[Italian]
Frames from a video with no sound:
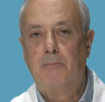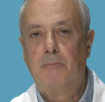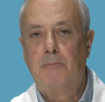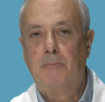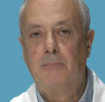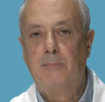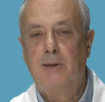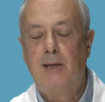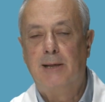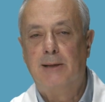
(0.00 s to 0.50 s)

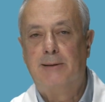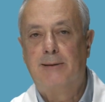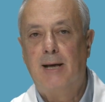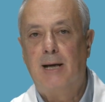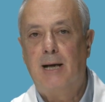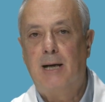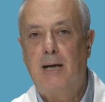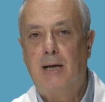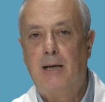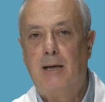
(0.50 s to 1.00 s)

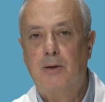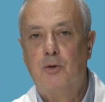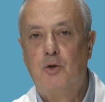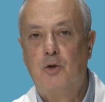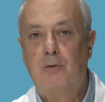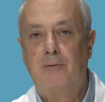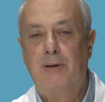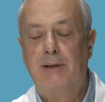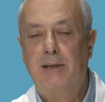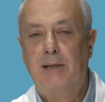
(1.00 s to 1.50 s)
dell'età
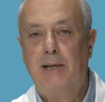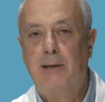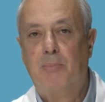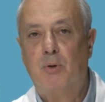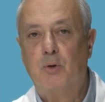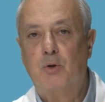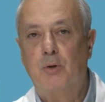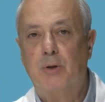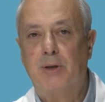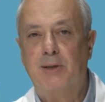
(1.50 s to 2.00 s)
giovanile
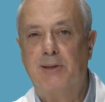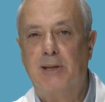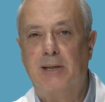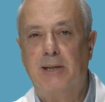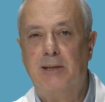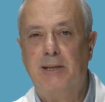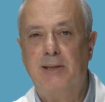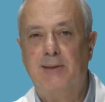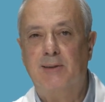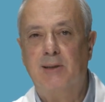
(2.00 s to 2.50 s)
possono essere
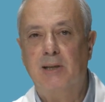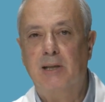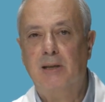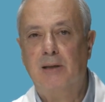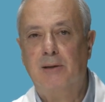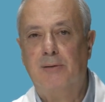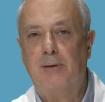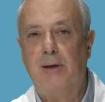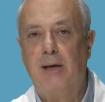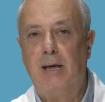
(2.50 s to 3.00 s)

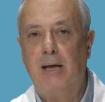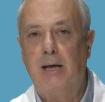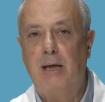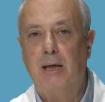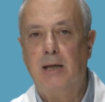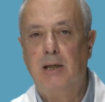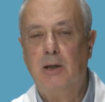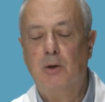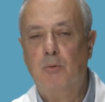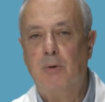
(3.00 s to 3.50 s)
distinte
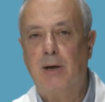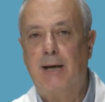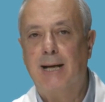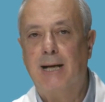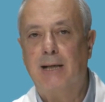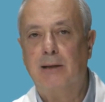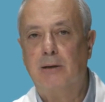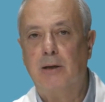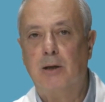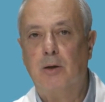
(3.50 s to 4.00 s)
in due
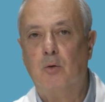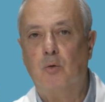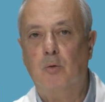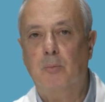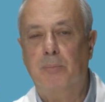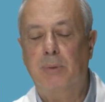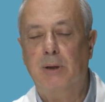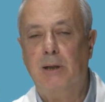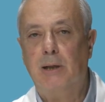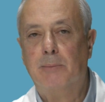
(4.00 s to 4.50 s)
grandi
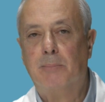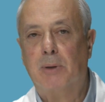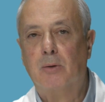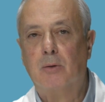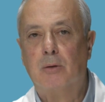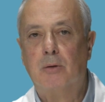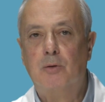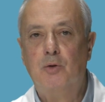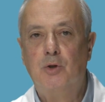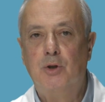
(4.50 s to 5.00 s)
gruppi, le
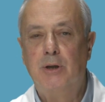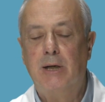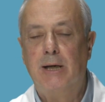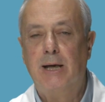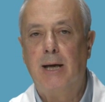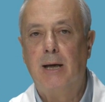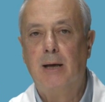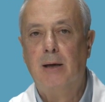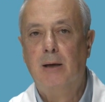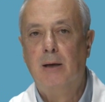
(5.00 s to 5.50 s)

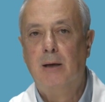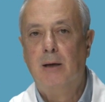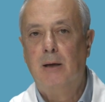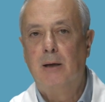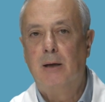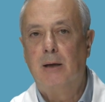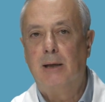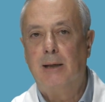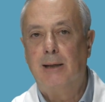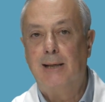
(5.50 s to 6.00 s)
patologie,
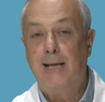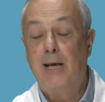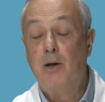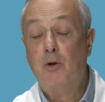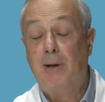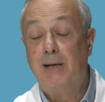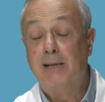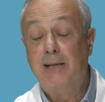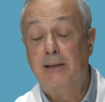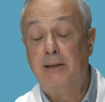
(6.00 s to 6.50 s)
eh, le
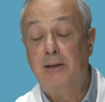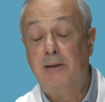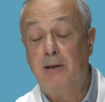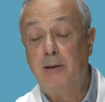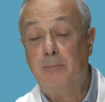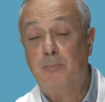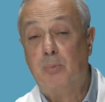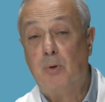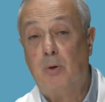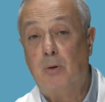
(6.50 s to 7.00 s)
anomalie di
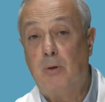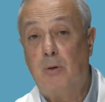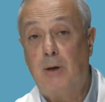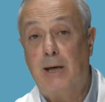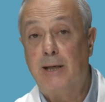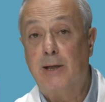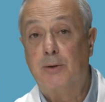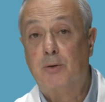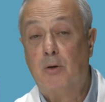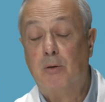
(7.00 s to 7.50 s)
tipo
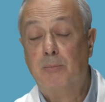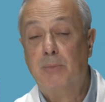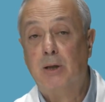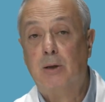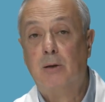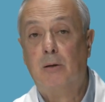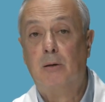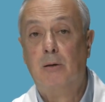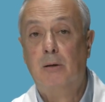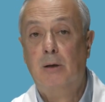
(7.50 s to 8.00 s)

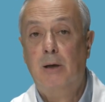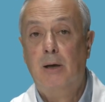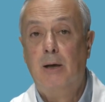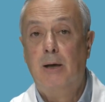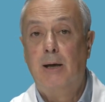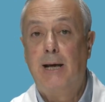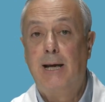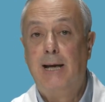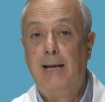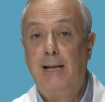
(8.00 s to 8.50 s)
anatomico
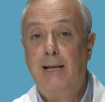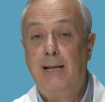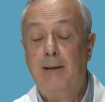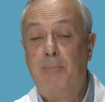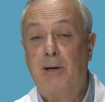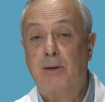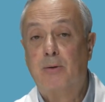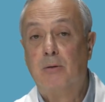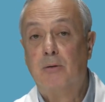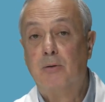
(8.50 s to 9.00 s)
e le
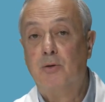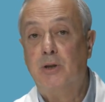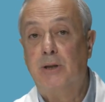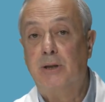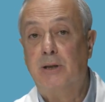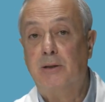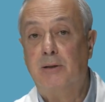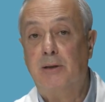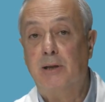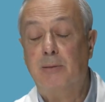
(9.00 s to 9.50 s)
patologie
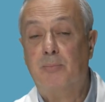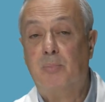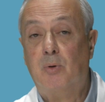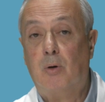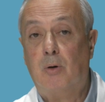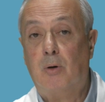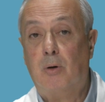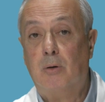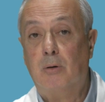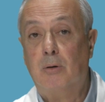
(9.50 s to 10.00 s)
di
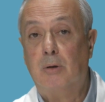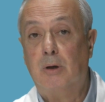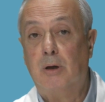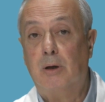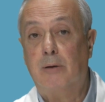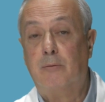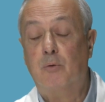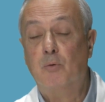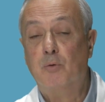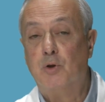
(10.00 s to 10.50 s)
tipo
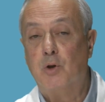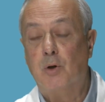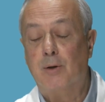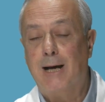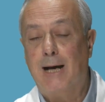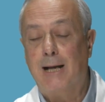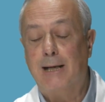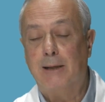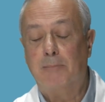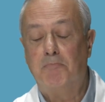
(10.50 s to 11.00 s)
eh,
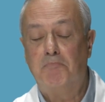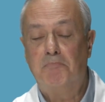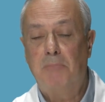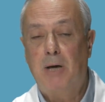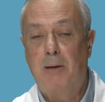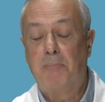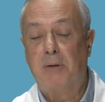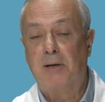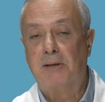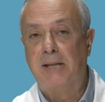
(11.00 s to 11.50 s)
funzionale.
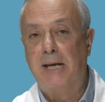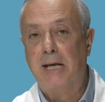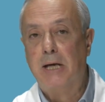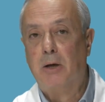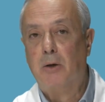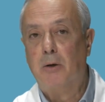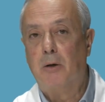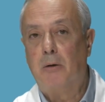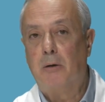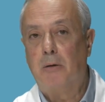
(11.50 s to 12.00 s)

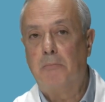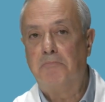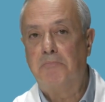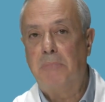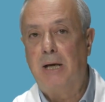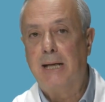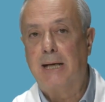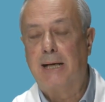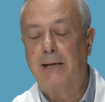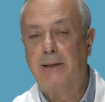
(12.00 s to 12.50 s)
Appartengono
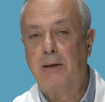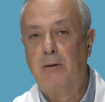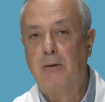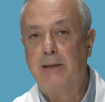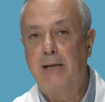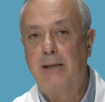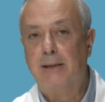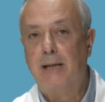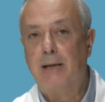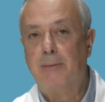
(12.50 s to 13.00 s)
alla
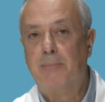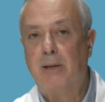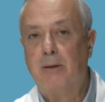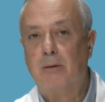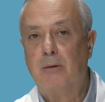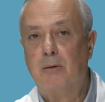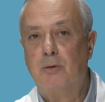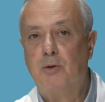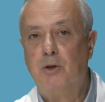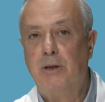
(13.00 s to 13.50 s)
categoria delle
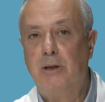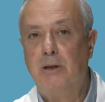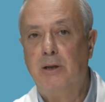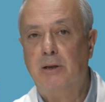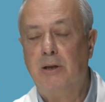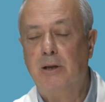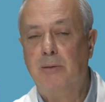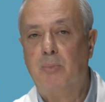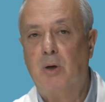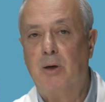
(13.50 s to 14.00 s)
patologie di
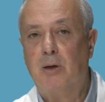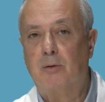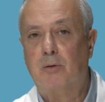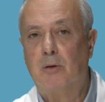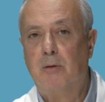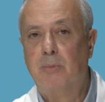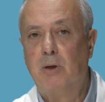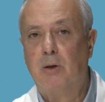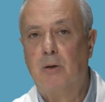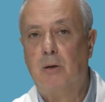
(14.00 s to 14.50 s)
tipo
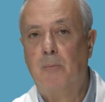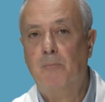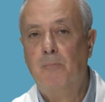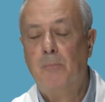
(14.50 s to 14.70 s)
anatomico